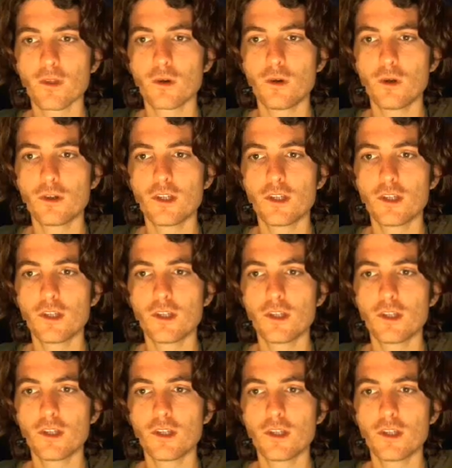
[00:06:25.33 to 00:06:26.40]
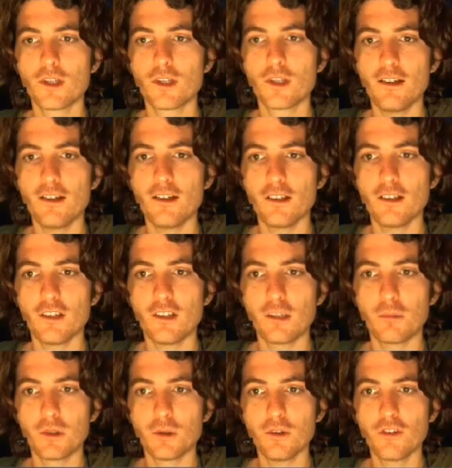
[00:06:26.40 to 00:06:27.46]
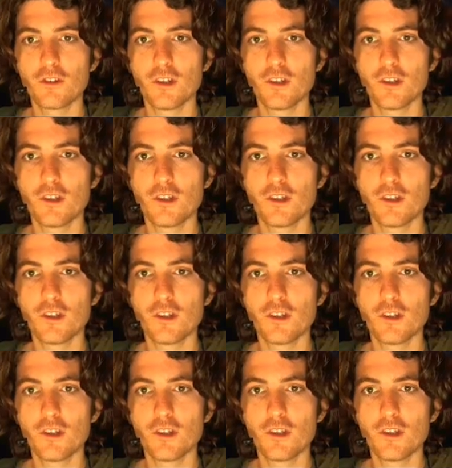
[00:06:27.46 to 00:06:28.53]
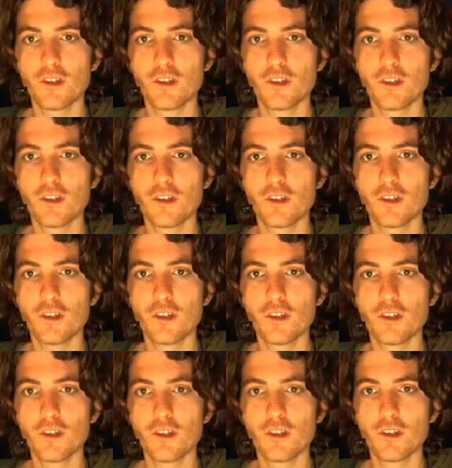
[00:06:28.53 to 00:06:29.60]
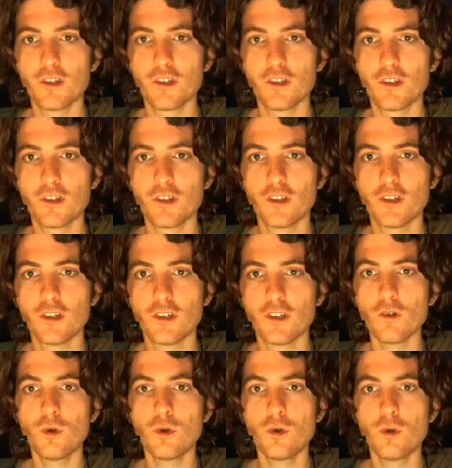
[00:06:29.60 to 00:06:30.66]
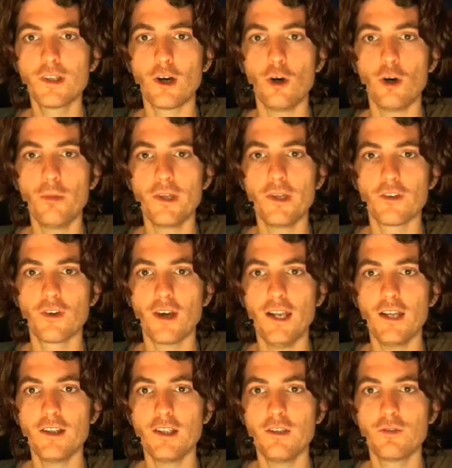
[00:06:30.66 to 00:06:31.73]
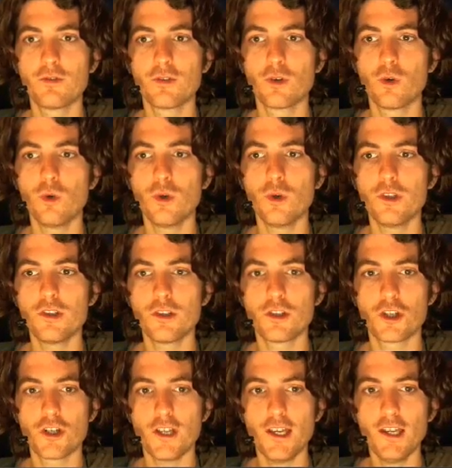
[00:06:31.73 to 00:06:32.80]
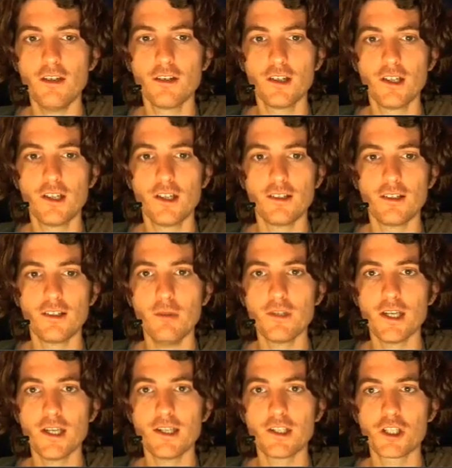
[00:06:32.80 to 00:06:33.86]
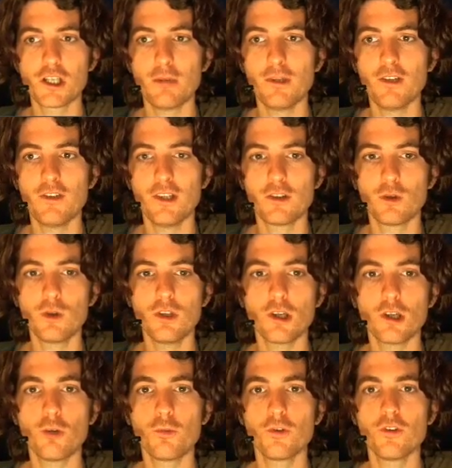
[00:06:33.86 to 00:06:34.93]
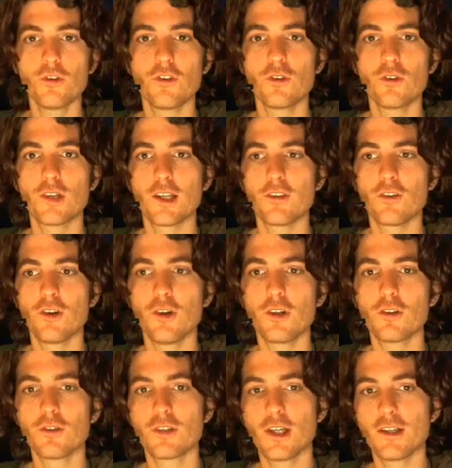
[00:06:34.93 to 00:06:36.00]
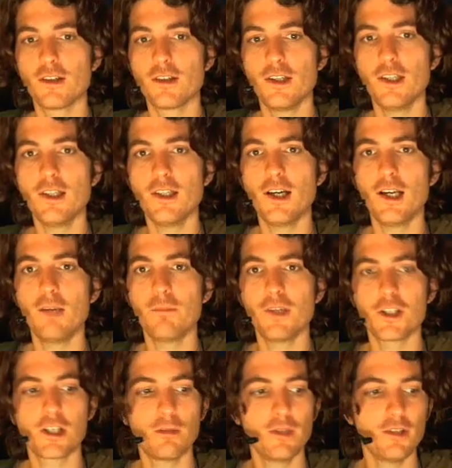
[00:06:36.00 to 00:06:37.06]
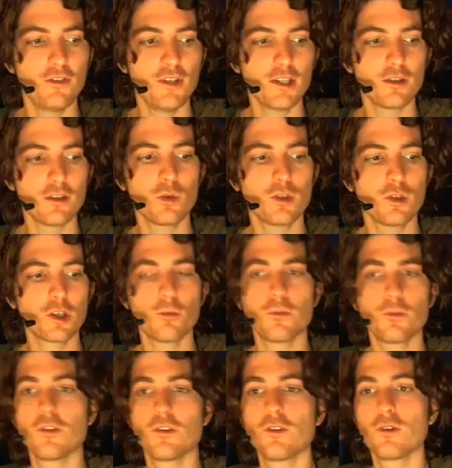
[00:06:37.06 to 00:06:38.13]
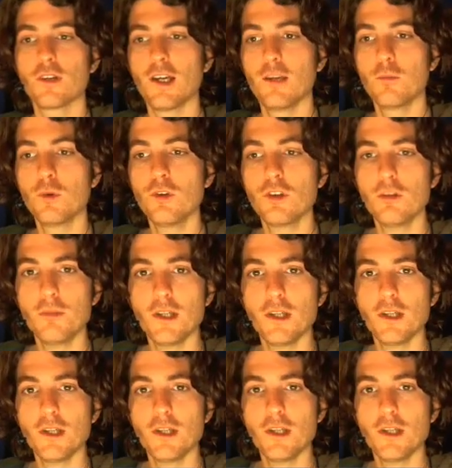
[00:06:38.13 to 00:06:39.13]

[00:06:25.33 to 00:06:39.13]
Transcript: Und da habe ich noch mal eine andere Technik benutzt für diesen ersten Teil hier wo der Robin also relativ ruhig steht. Da habe ich eine stabilisierte Unterkomposition erzeugt und dann innerhalb der stabilisierten Unterkomposition einen Mund gemacht.